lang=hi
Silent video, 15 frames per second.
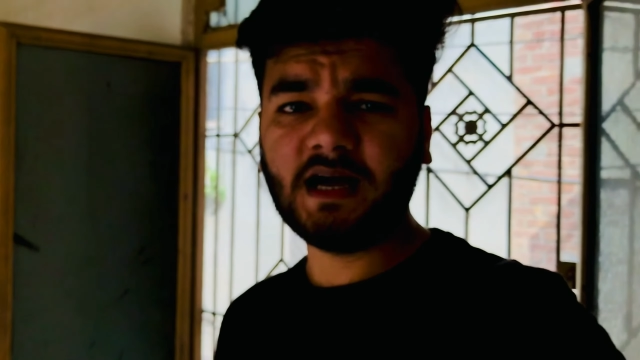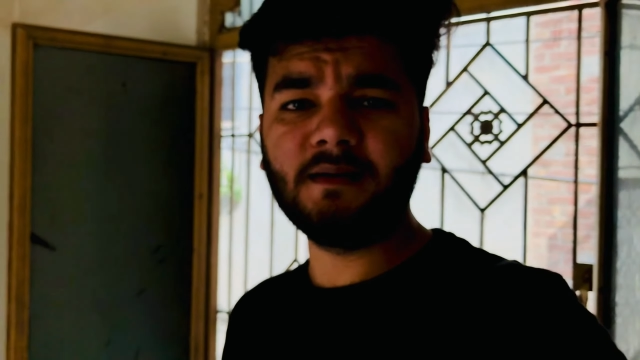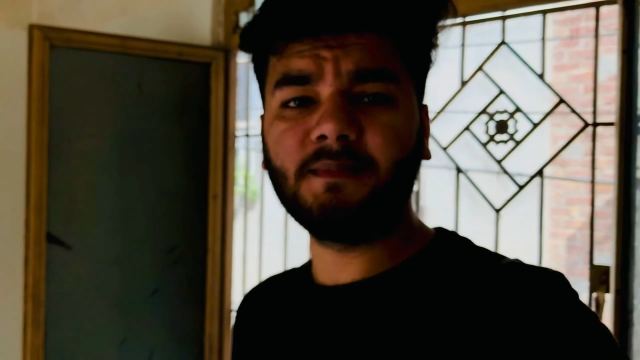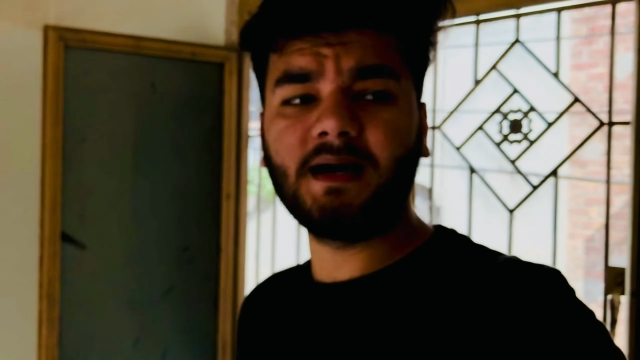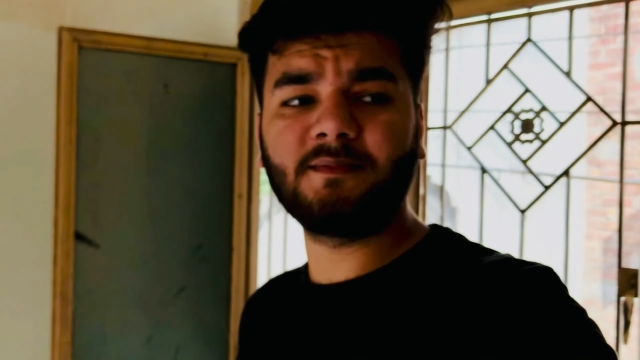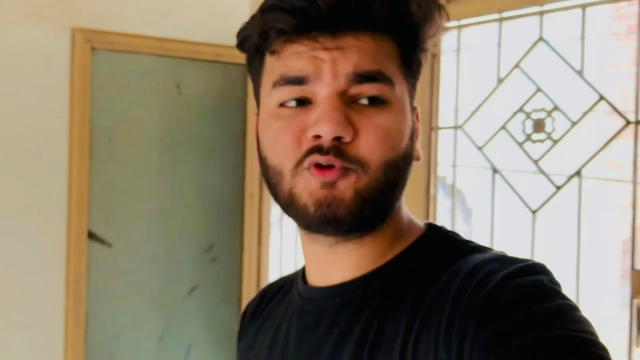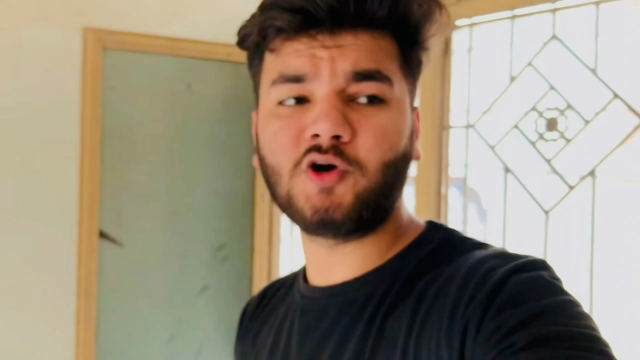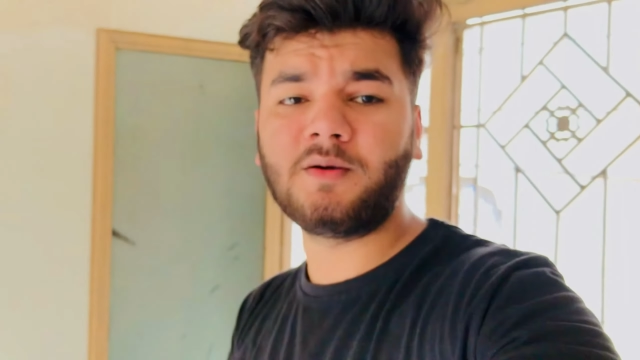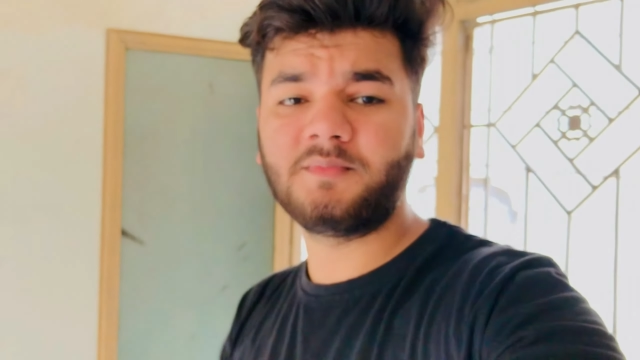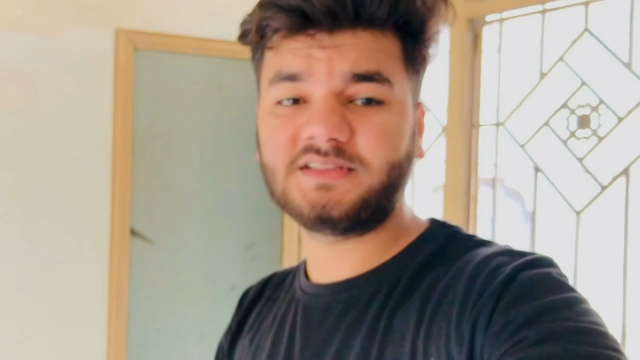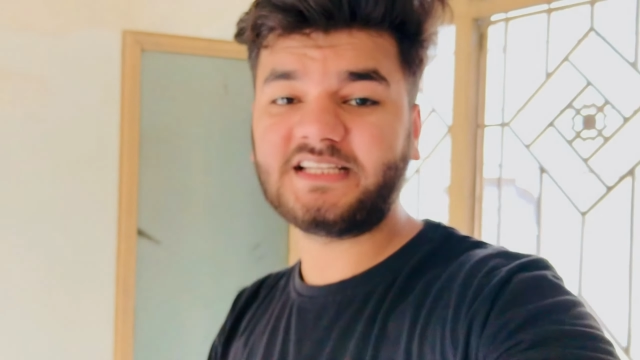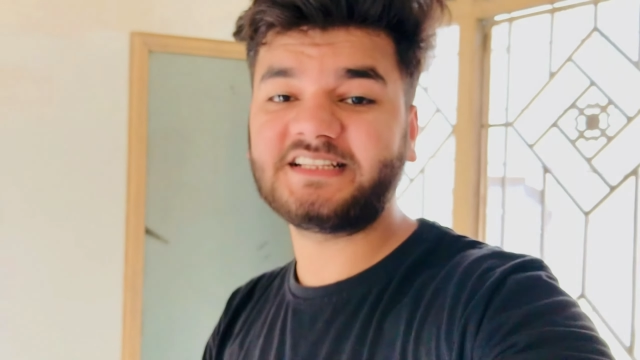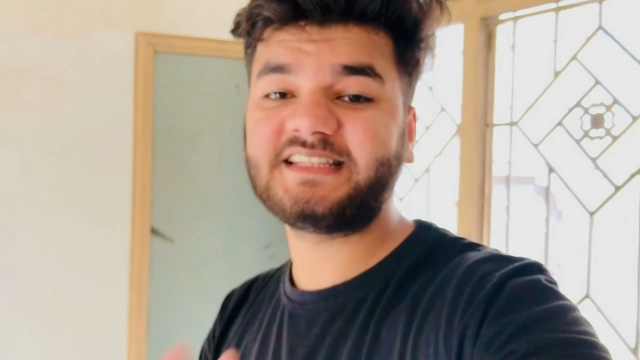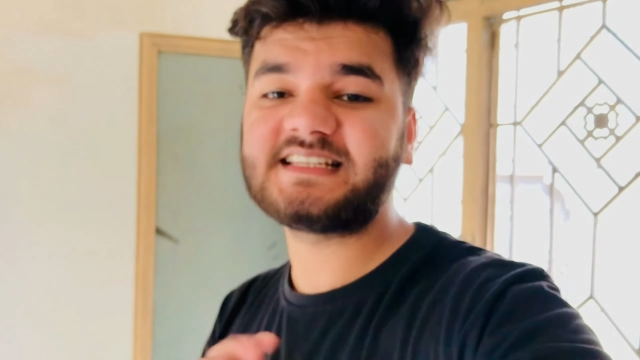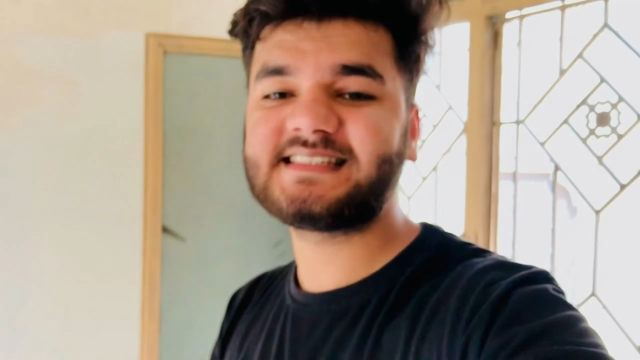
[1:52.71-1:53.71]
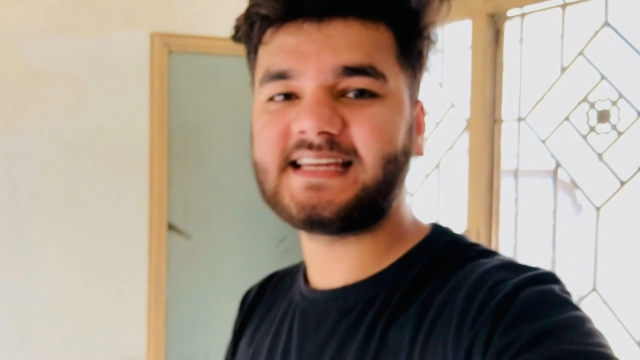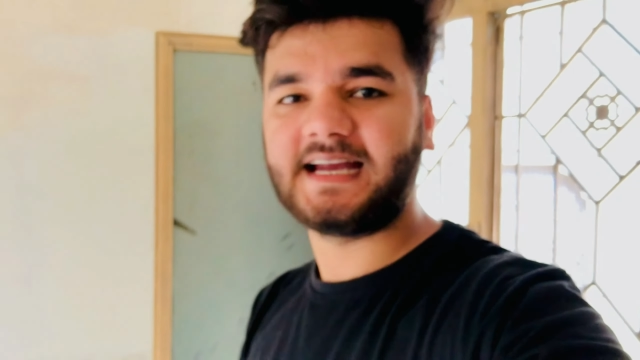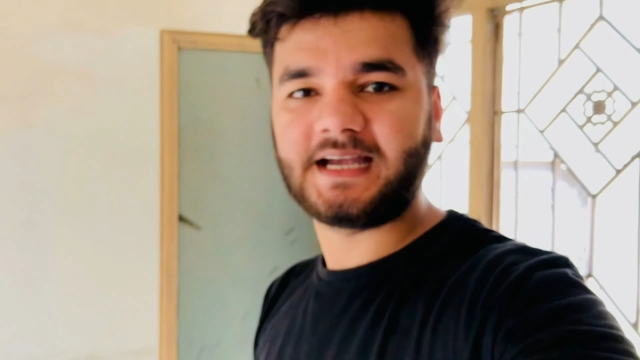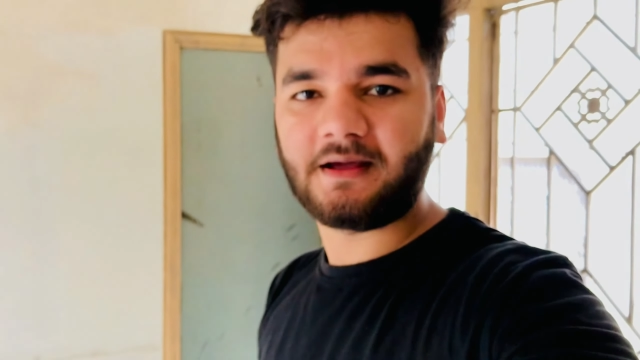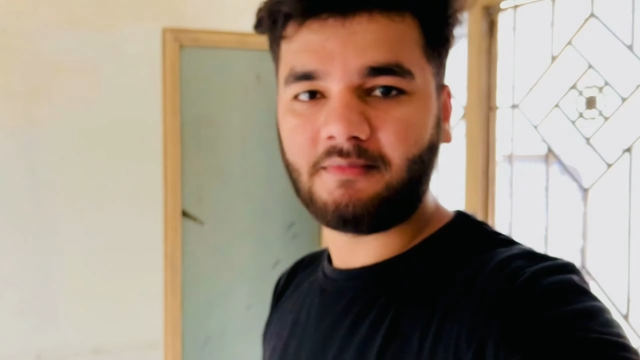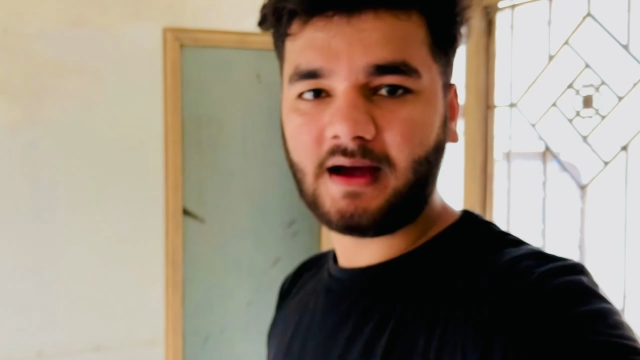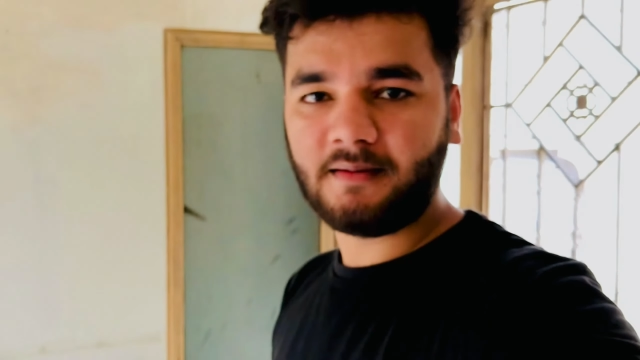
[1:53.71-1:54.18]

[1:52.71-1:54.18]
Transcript: अब आपको हम बताते हैं सेटअप